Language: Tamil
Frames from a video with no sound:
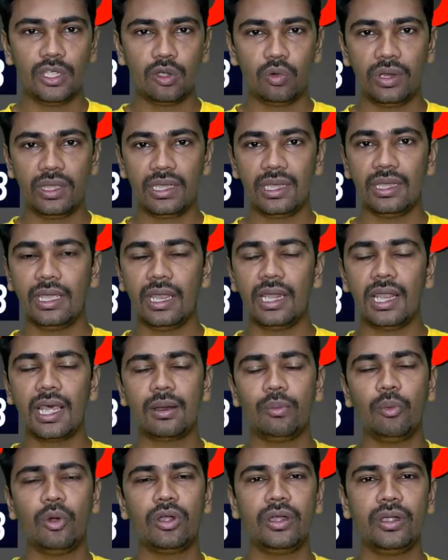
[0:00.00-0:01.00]
தண்ணி குடிங்க
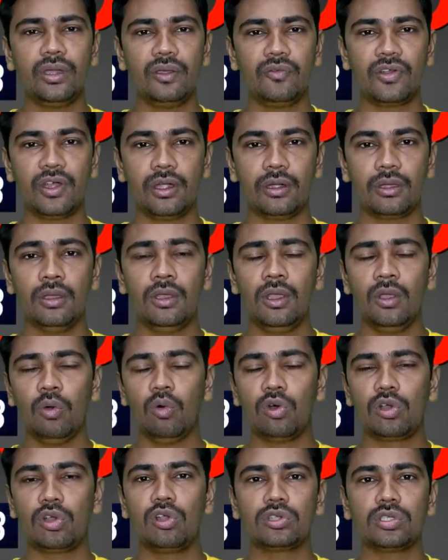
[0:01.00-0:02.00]
எல்லாரும் பாடி டிஃப்ரெண்ட்
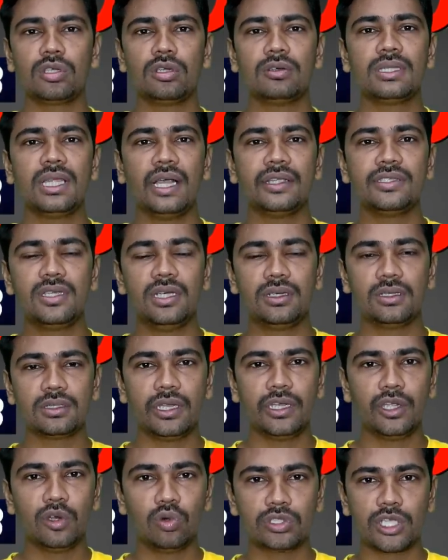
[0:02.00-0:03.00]
ஒரு ஒருத்தவங்களுக்கு வந்து அஞ்சு
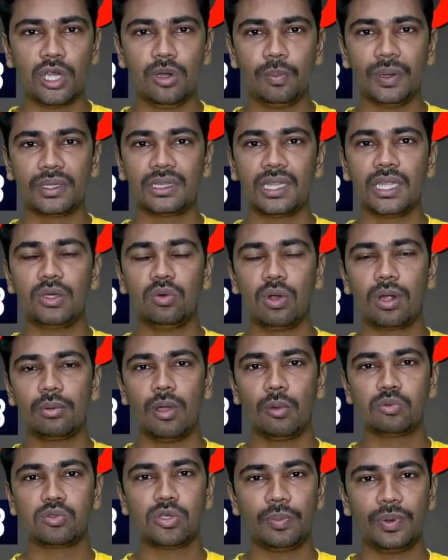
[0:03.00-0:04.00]
லிட்டர் தண்ணி குடிச்சாலும் பத்தாவது
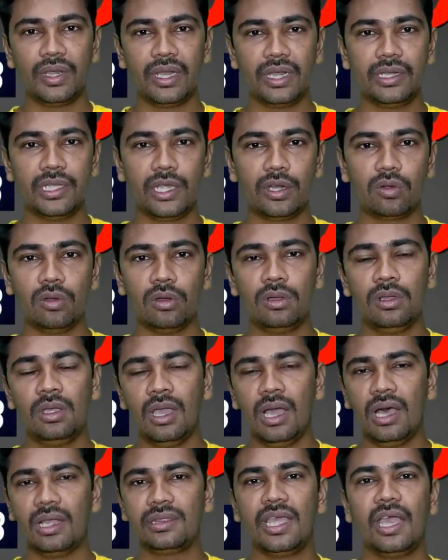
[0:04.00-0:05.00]
உடம்பு அப்சர்வ் பண்ணிக்கிட்டே இருக்கும்
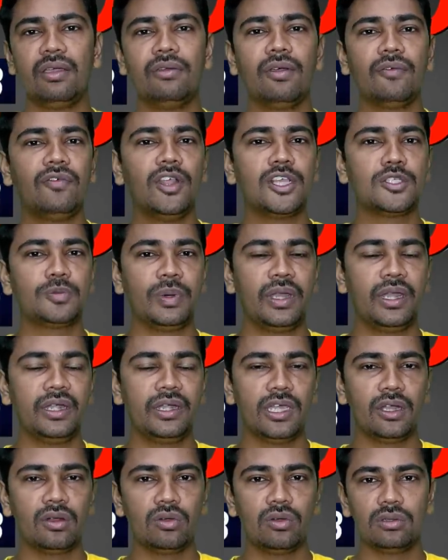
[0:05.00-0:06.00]
அது தேவையாக ஃப்ளஷ்
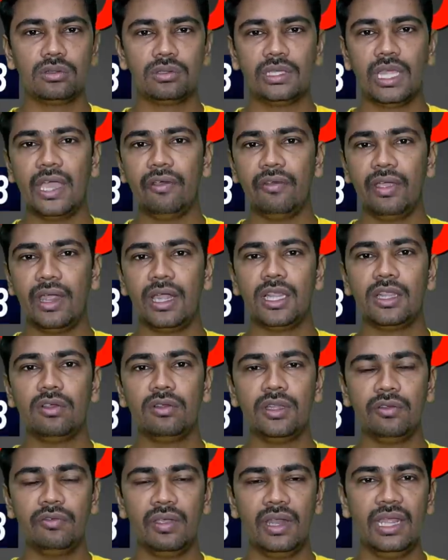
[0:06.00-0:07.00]
பண்ணிக்கிட்டே இருக்கும் தேவையானது
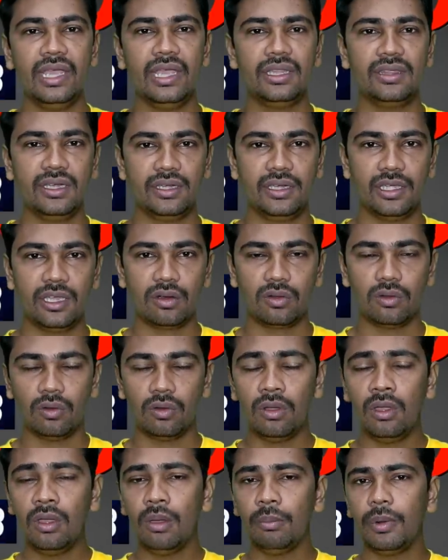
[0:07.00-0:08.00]
வந்து வெளியே ஏற்றிக்கிட்டே இருக்கும்